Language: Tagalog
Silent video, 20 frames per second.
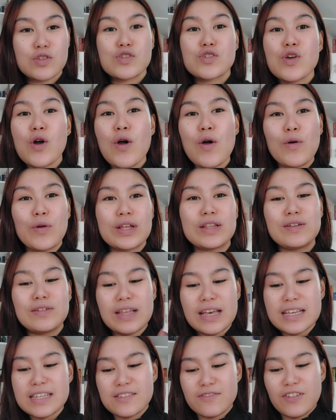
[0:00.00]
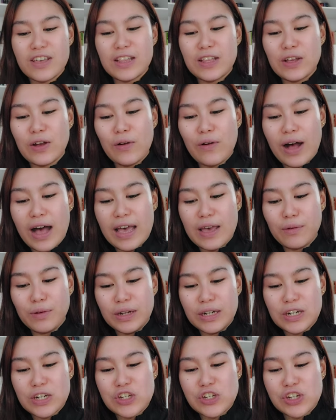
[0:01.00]
So, in today's video, I
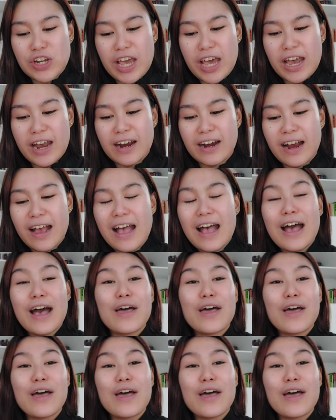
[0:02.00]
want to share